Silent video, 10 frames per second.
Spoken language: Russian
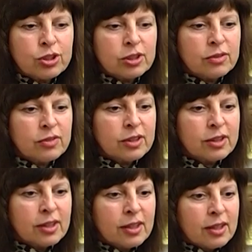
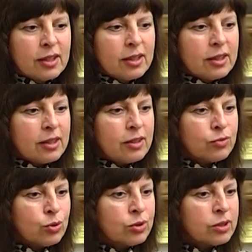человек, и
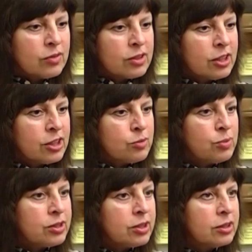вдруг завязалась
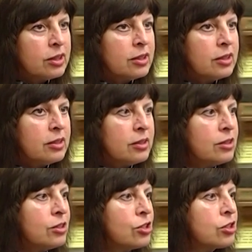беседа,
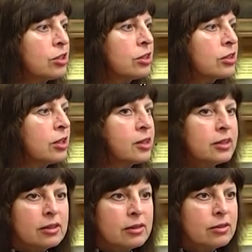и решилась
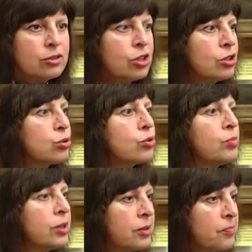какая-то часть судьбы.